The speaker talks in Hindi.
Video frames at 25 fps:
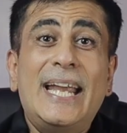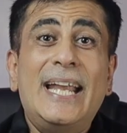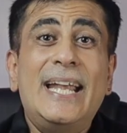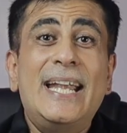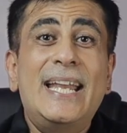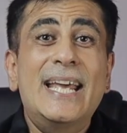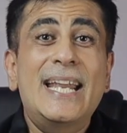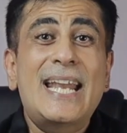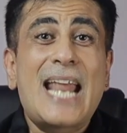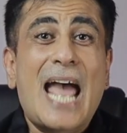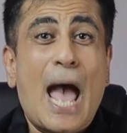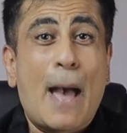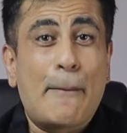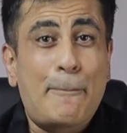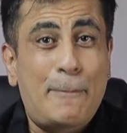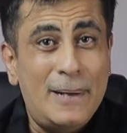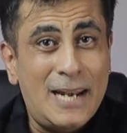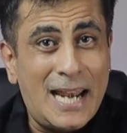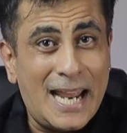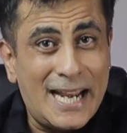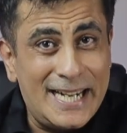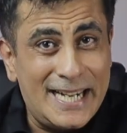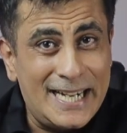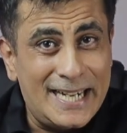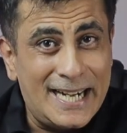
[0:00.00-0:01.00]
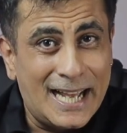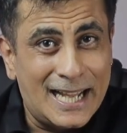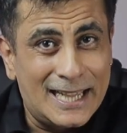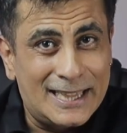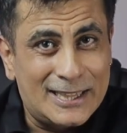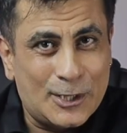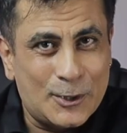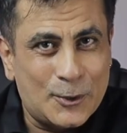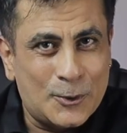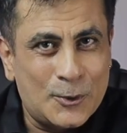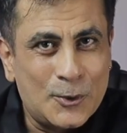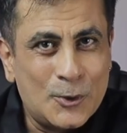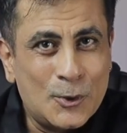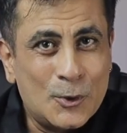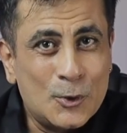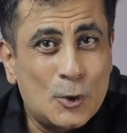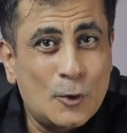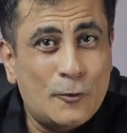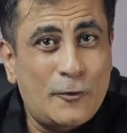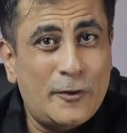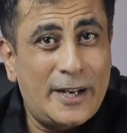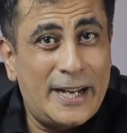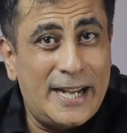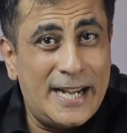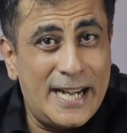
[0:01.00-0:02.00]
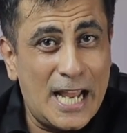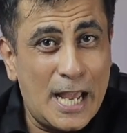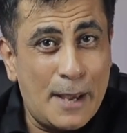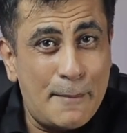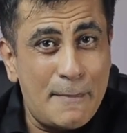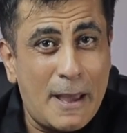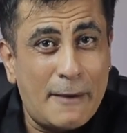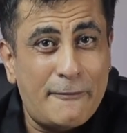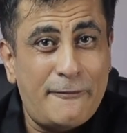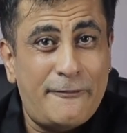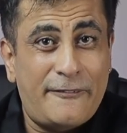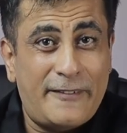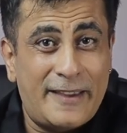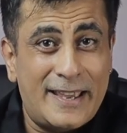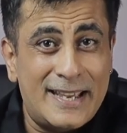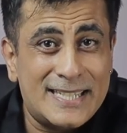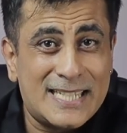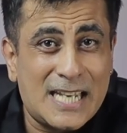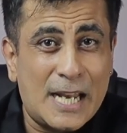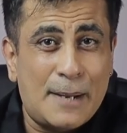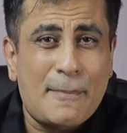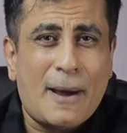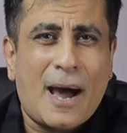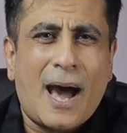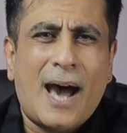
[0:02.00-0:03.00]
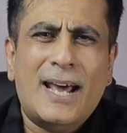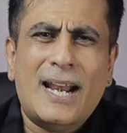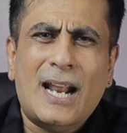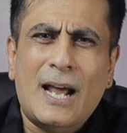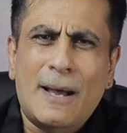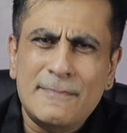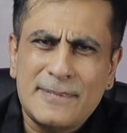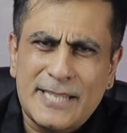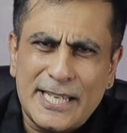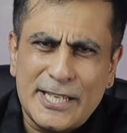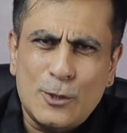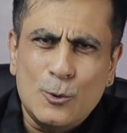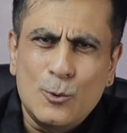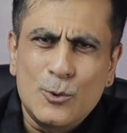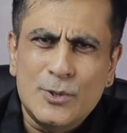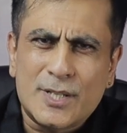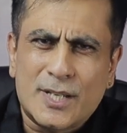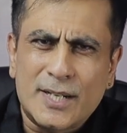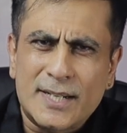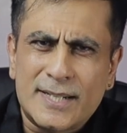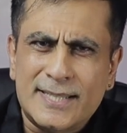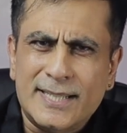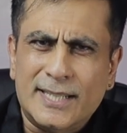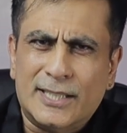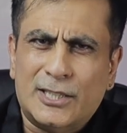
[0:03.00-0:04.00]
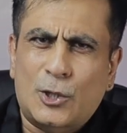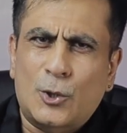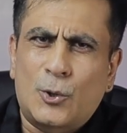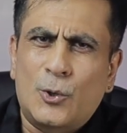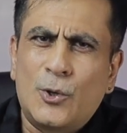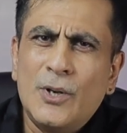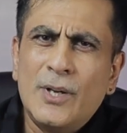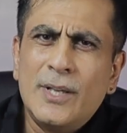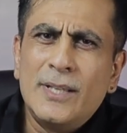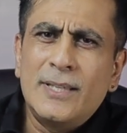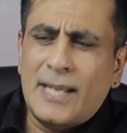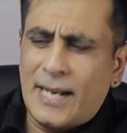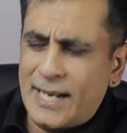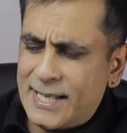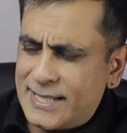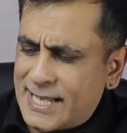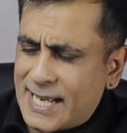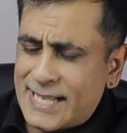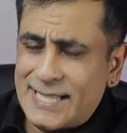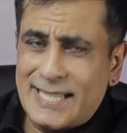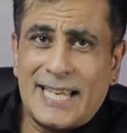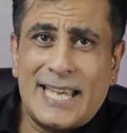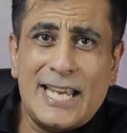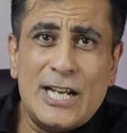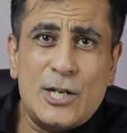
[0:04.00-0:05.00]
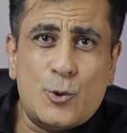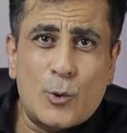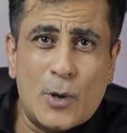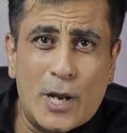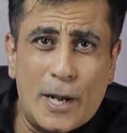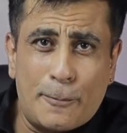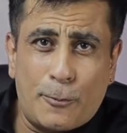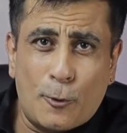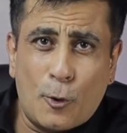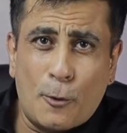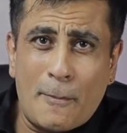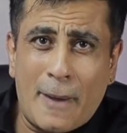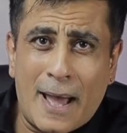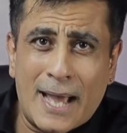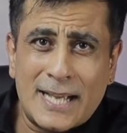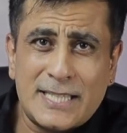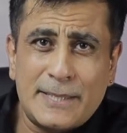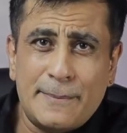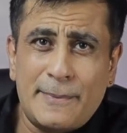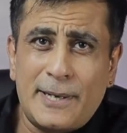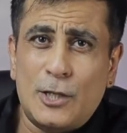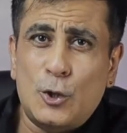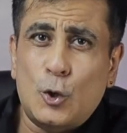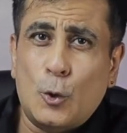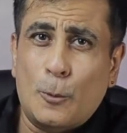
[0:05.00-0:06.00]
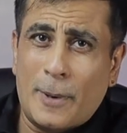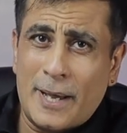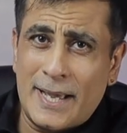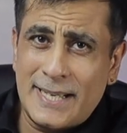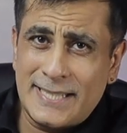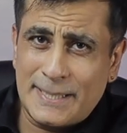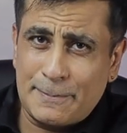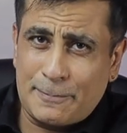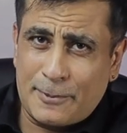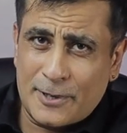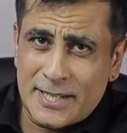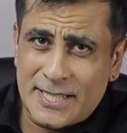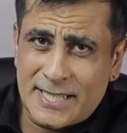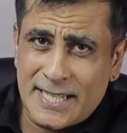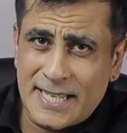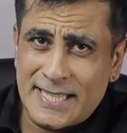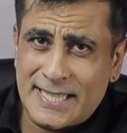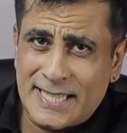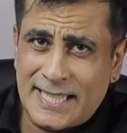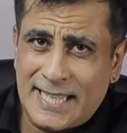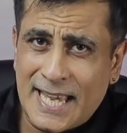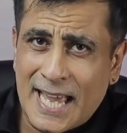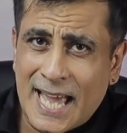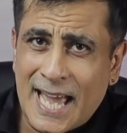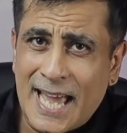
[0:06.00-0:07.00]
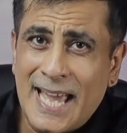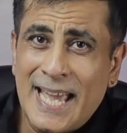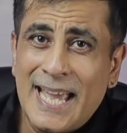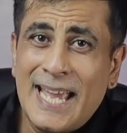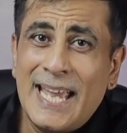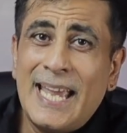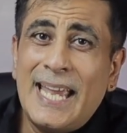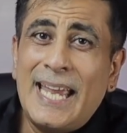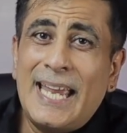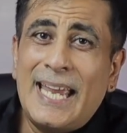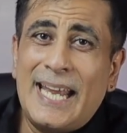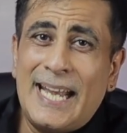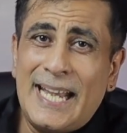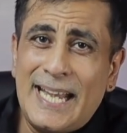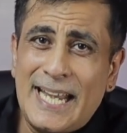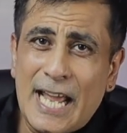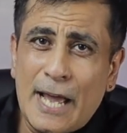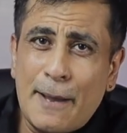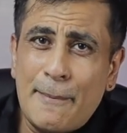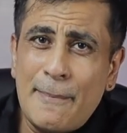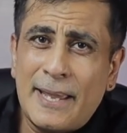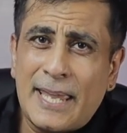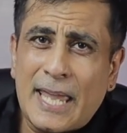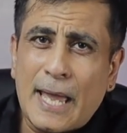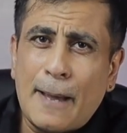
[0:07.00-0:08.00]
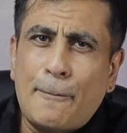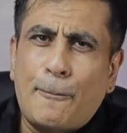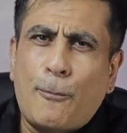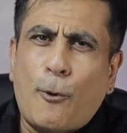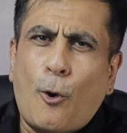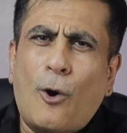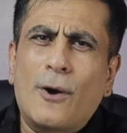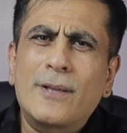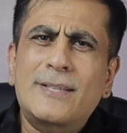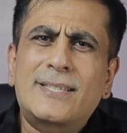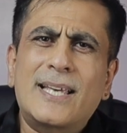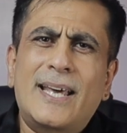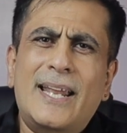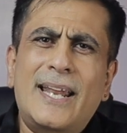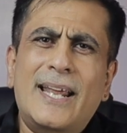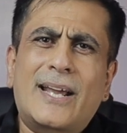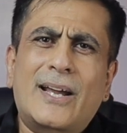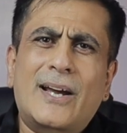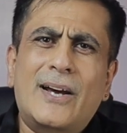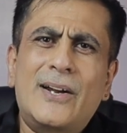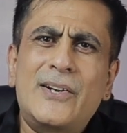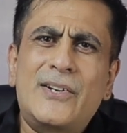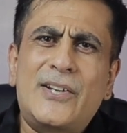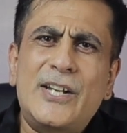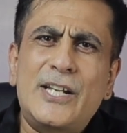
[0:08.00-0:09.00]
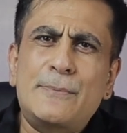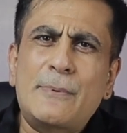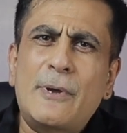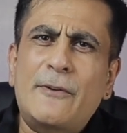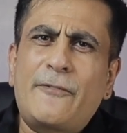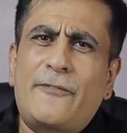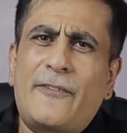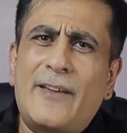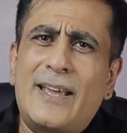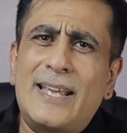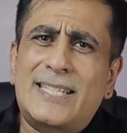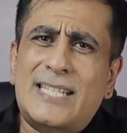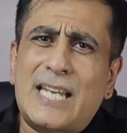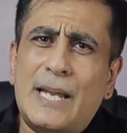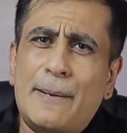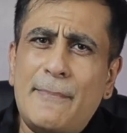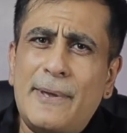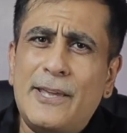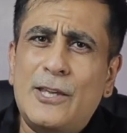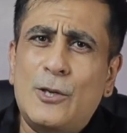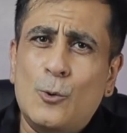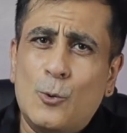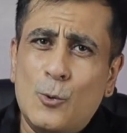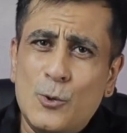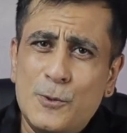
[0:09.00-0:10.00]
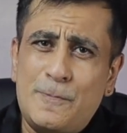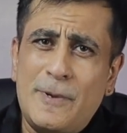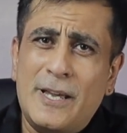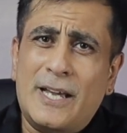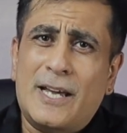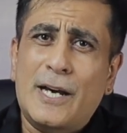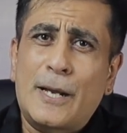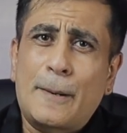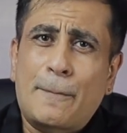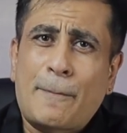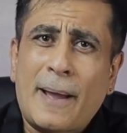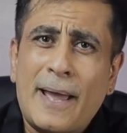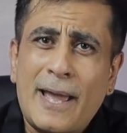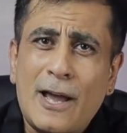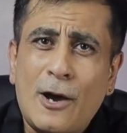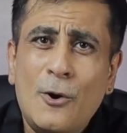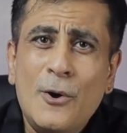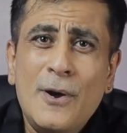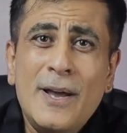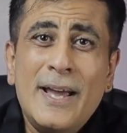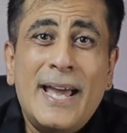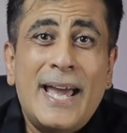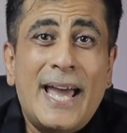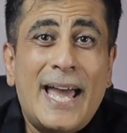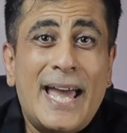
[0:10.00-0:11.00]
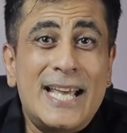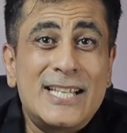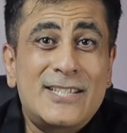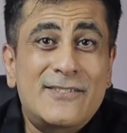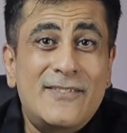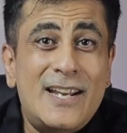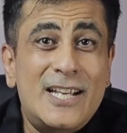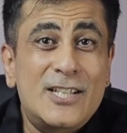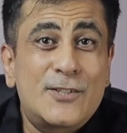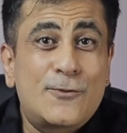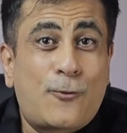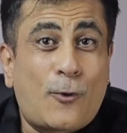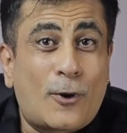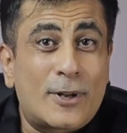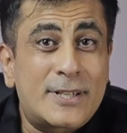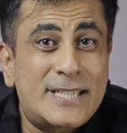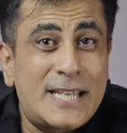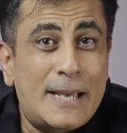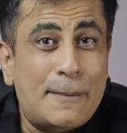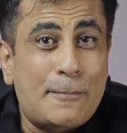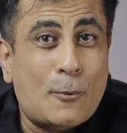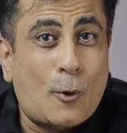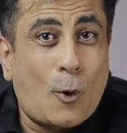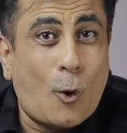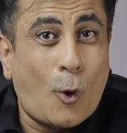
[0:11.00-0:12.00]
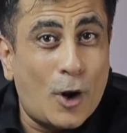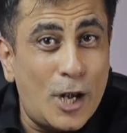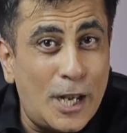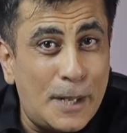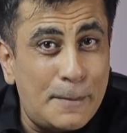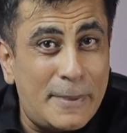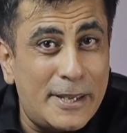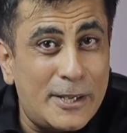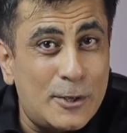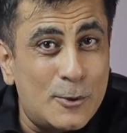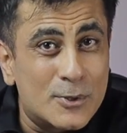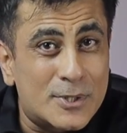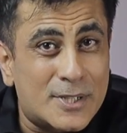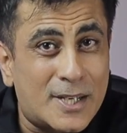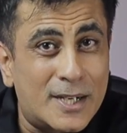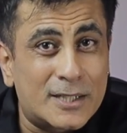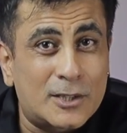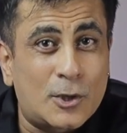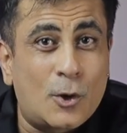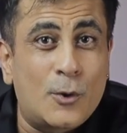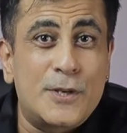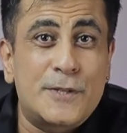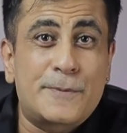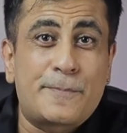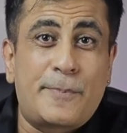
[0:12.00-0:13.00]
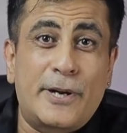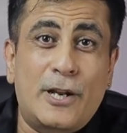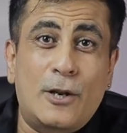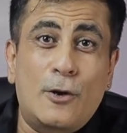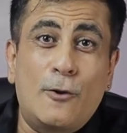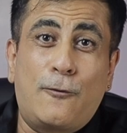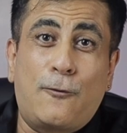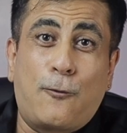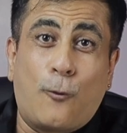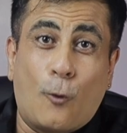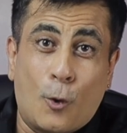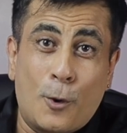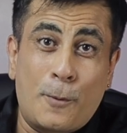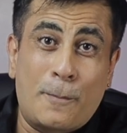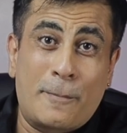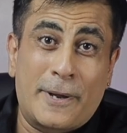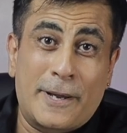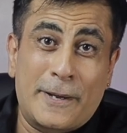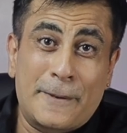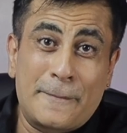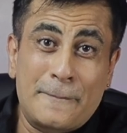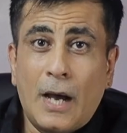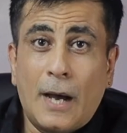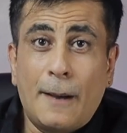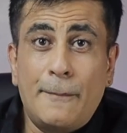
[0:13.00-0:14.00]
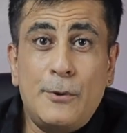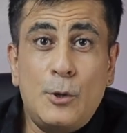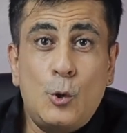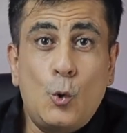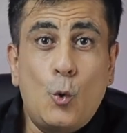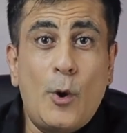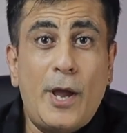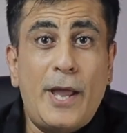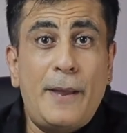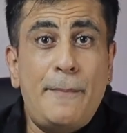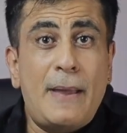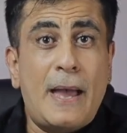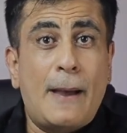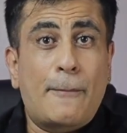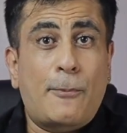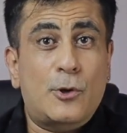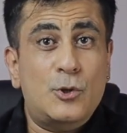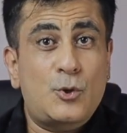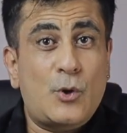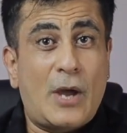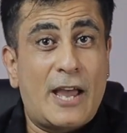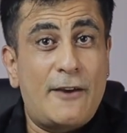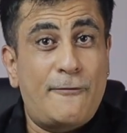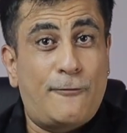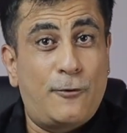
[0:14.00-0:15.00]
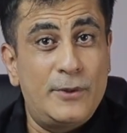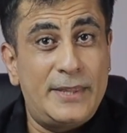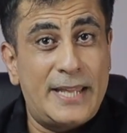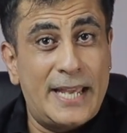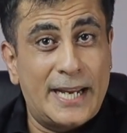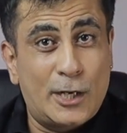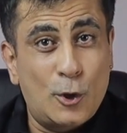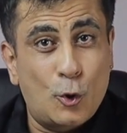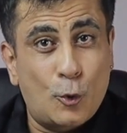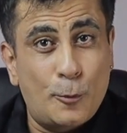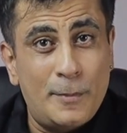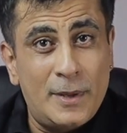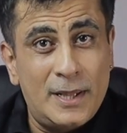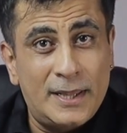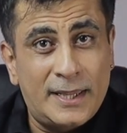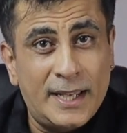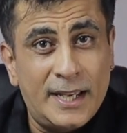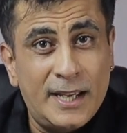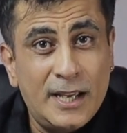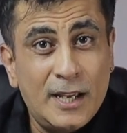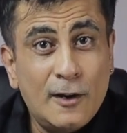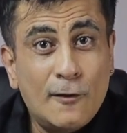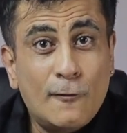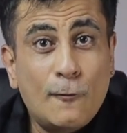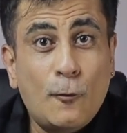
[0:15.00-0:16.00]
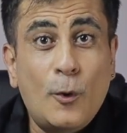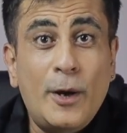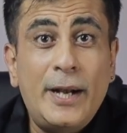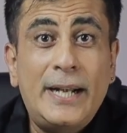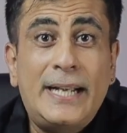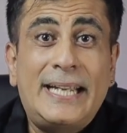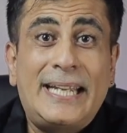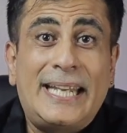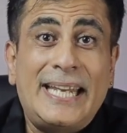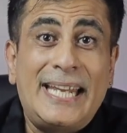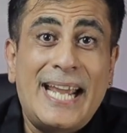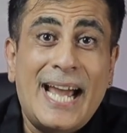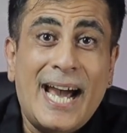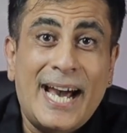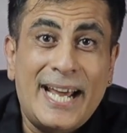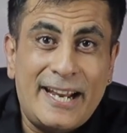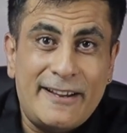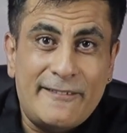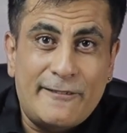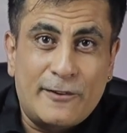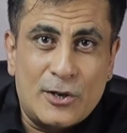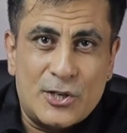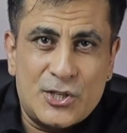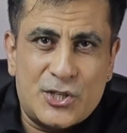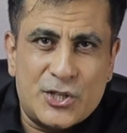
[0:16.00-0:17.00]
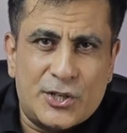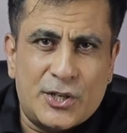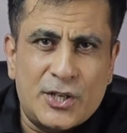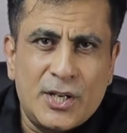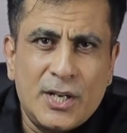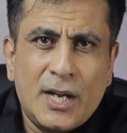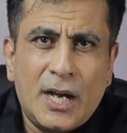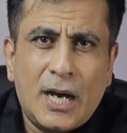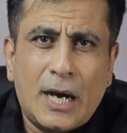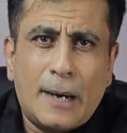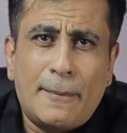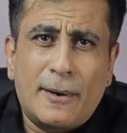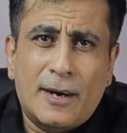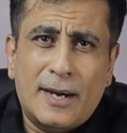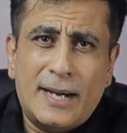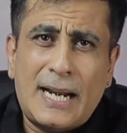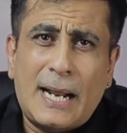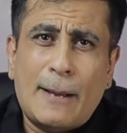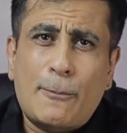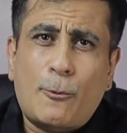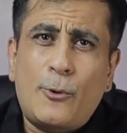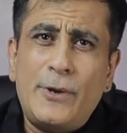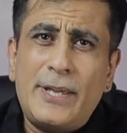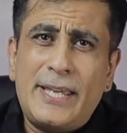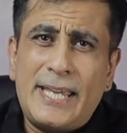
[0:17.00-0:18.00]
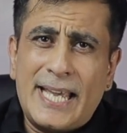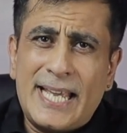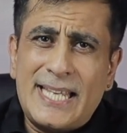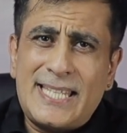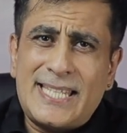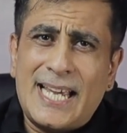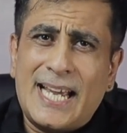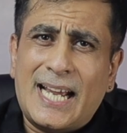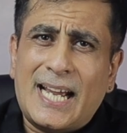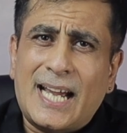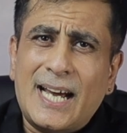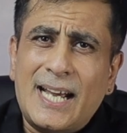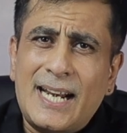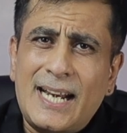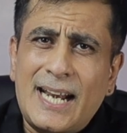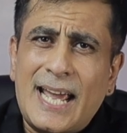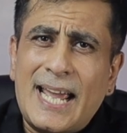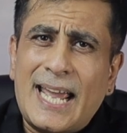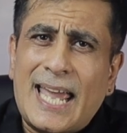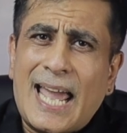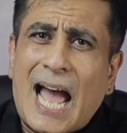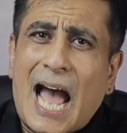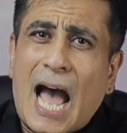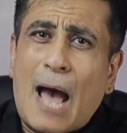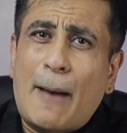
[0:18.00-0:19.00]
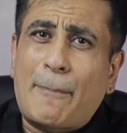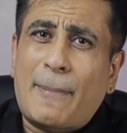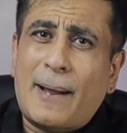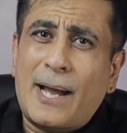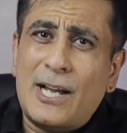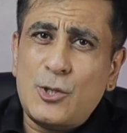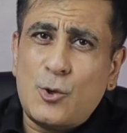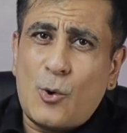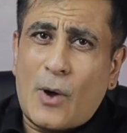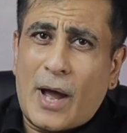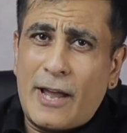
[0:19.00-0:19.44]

इंडियन एप्पल आईडी डालते हो तो फिर इंडिया में आप फेस टाइम आराम से यूज़ कर सकते हो जैसे कि ट्वेल्व प्रो मैक्स मैंने दुबई से परचेज किया है इंडिया में क्या बहुत सारे कंट्रीज में फेस टाइम में यूज भी कर पाया हूँ एज वेल एज व्हाट्सएप कॉलिंग भी यूज करता हूँ इस पर्टिकुलर फोन में अब यूए में आपको जो आईफोन देखने को मिलते हैं वो है टी वर्जन अब अगर आपको ये चेक करना है कि आपका जो